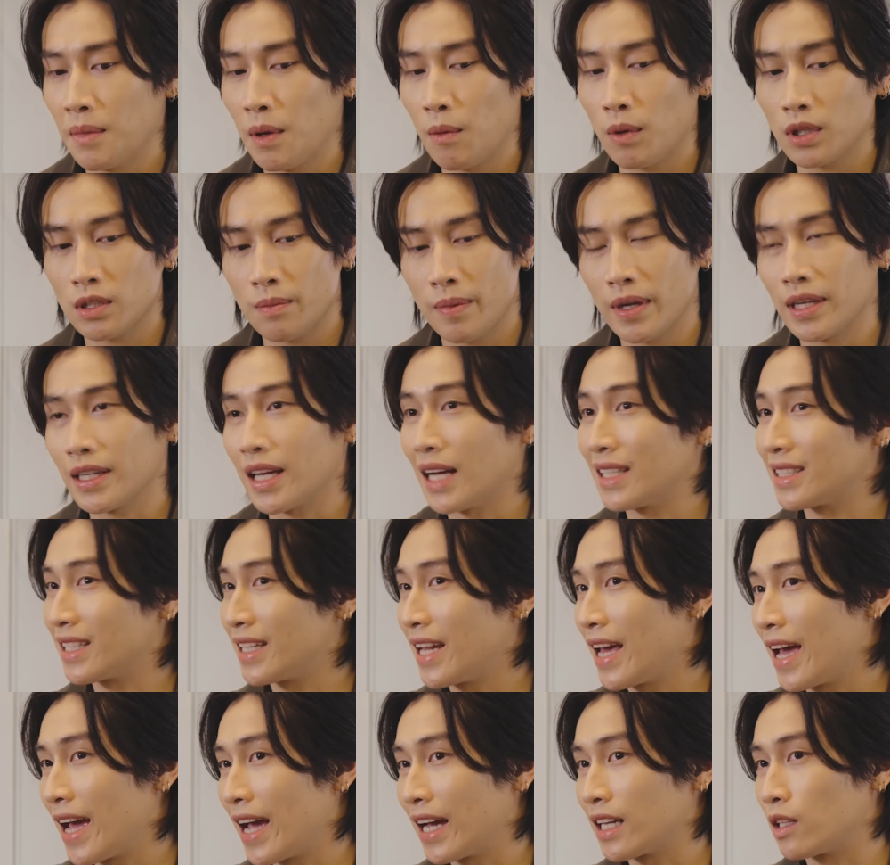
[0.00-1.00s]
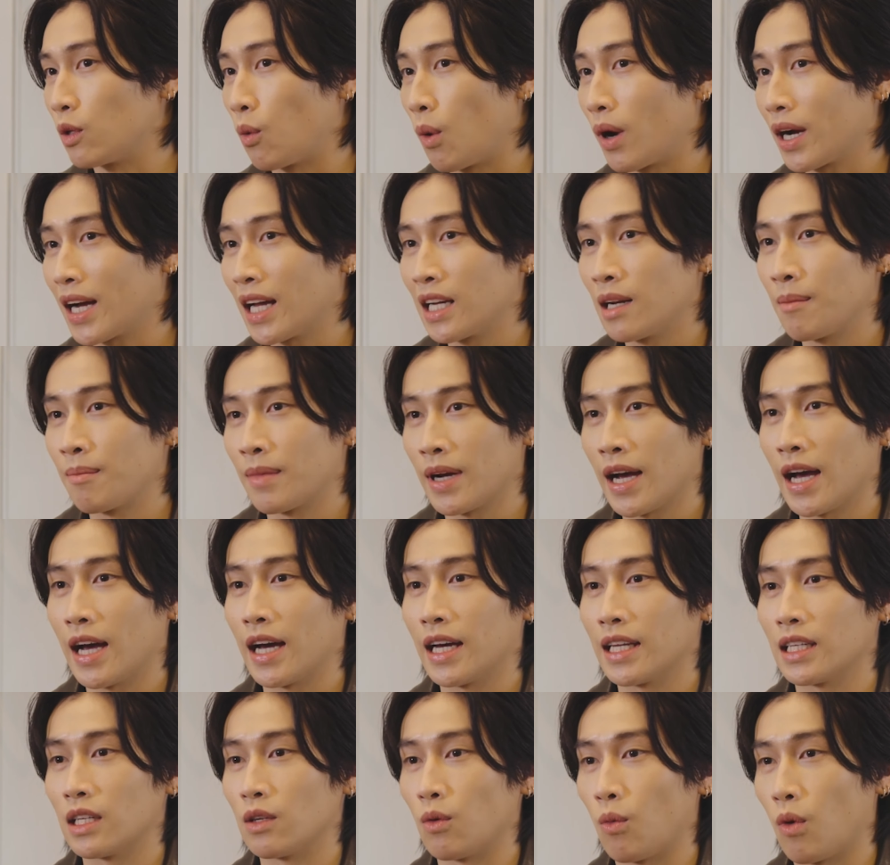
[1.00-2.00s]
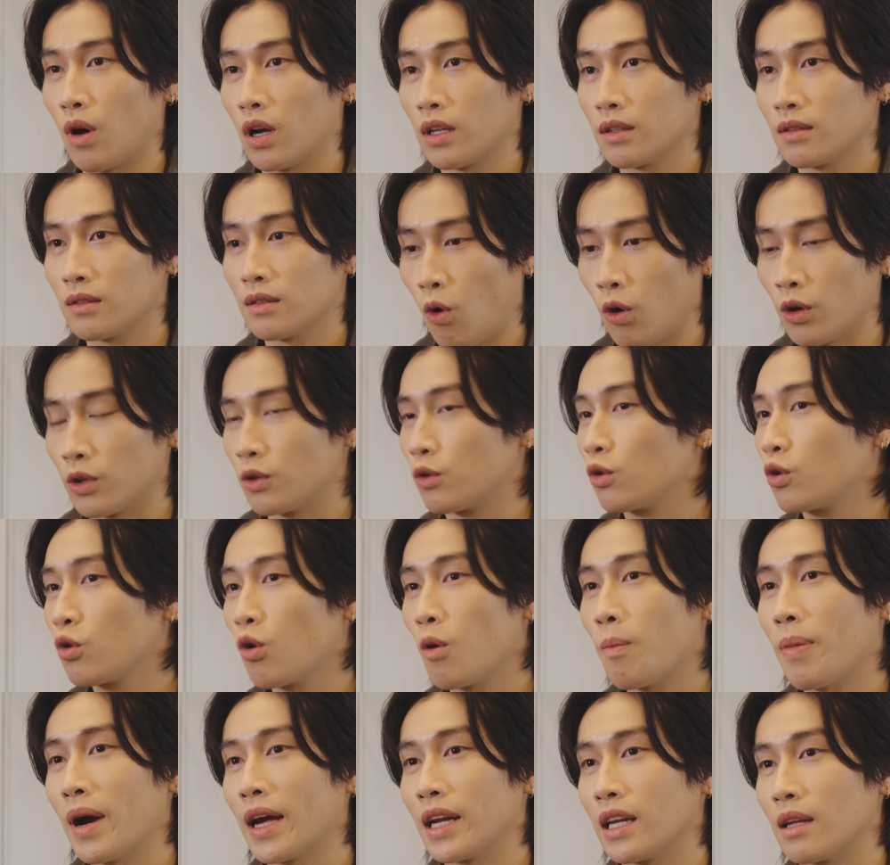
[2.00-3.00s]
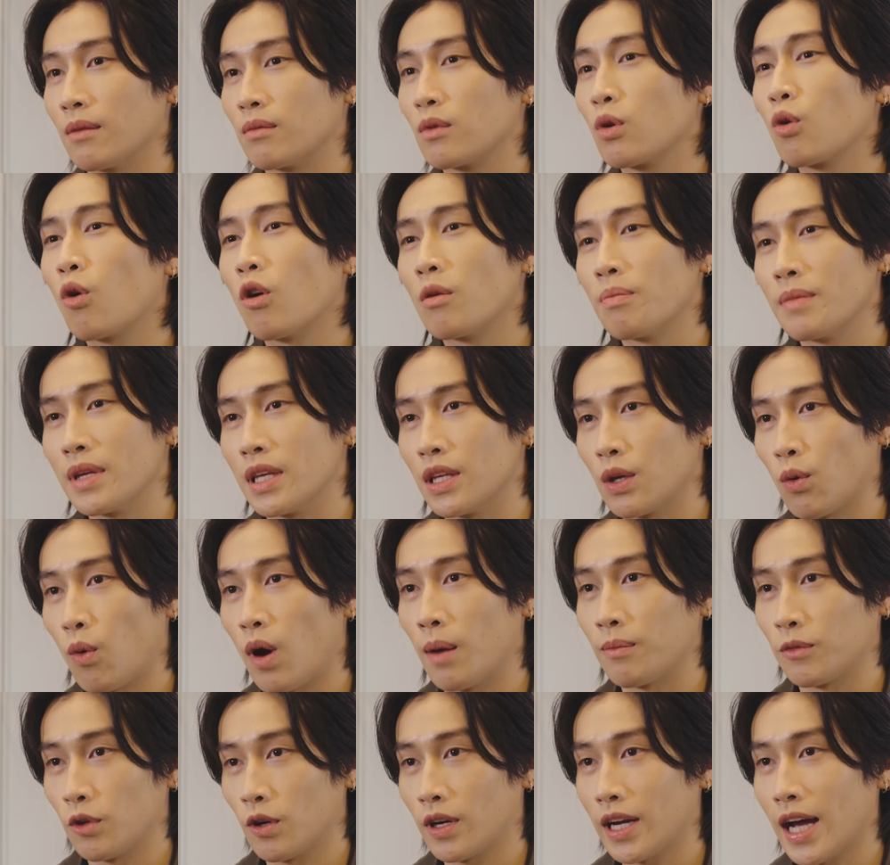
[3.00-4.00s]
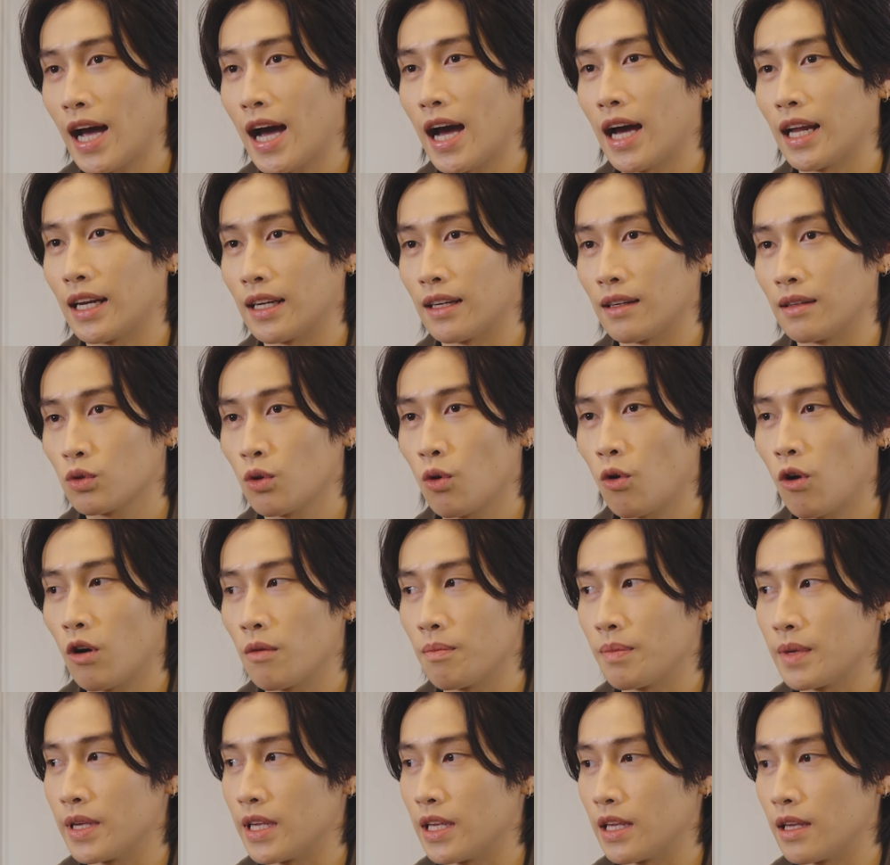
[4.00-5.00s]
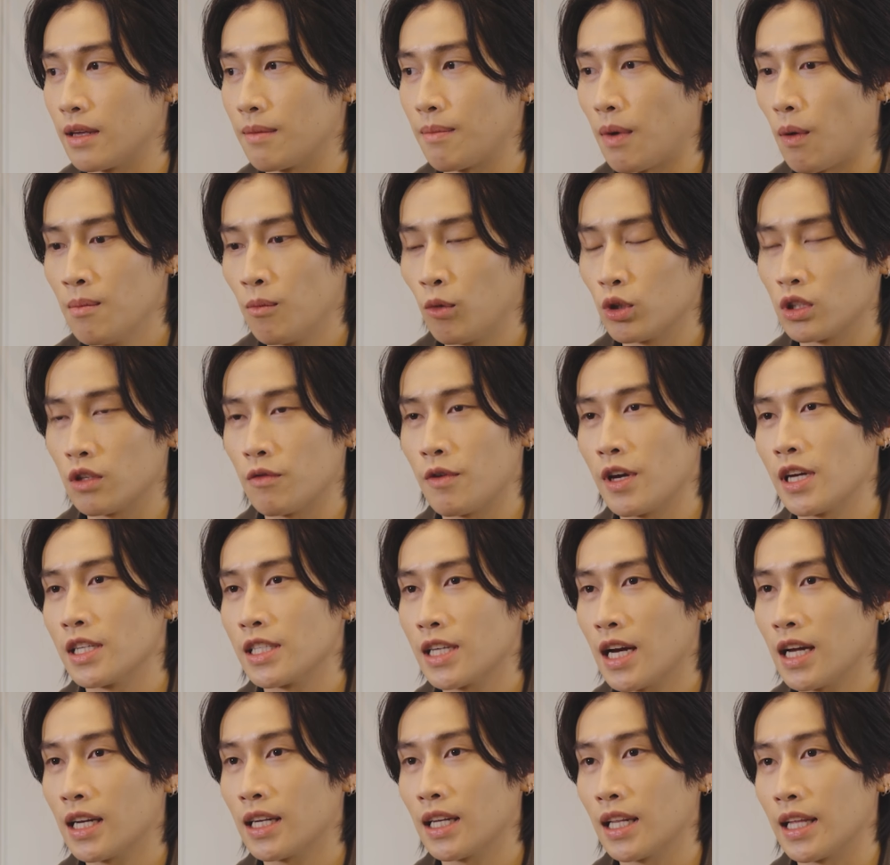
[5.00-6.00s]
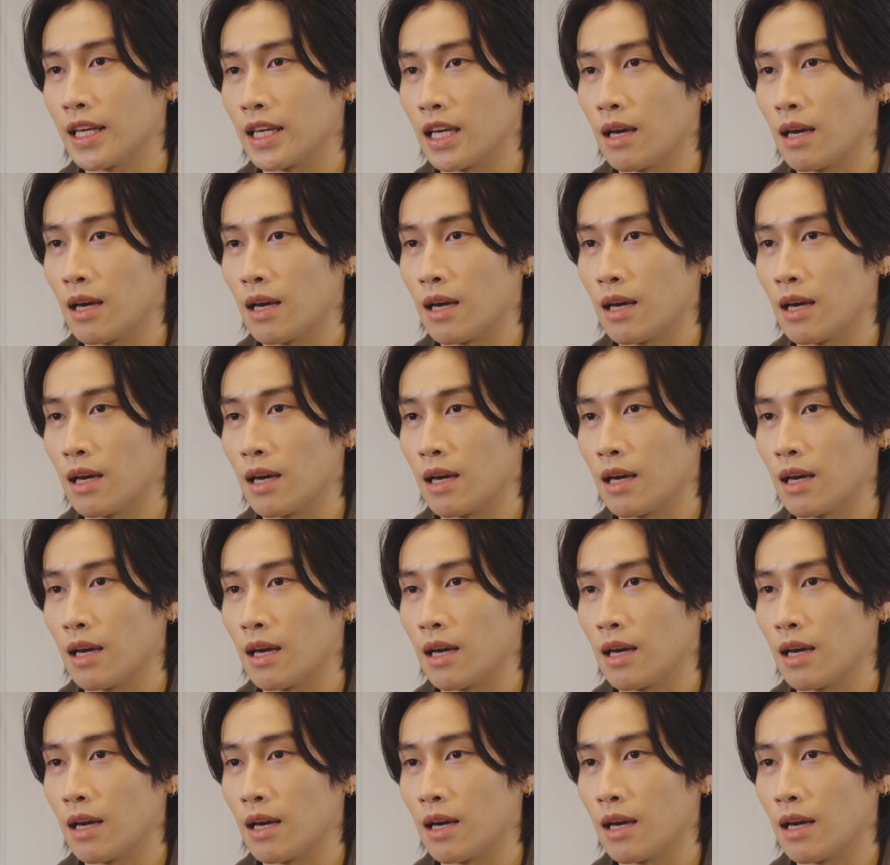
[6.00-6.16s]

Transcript: ไม่ว่าจะเป็นการแสดงหรือว่าการทำงานหรือว่าคนทั่วไปเนี่ยทุกคนมีความต้องการทุกคนมี motivation อะไร